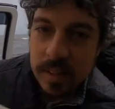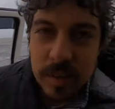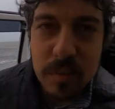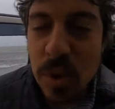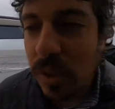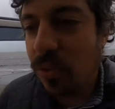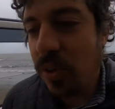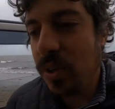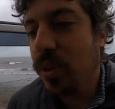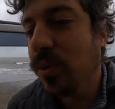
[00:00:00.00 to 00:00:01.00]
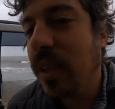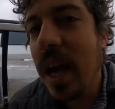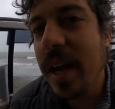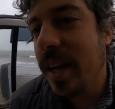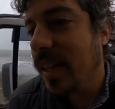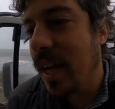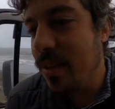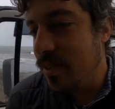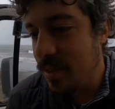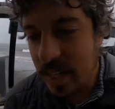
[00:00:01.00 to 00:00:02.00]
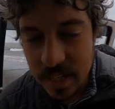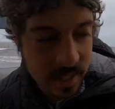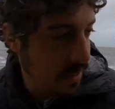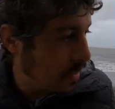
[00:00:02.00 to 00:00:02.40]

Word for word: Tá muito, muito frio, vento, não tá agradável, né? cara.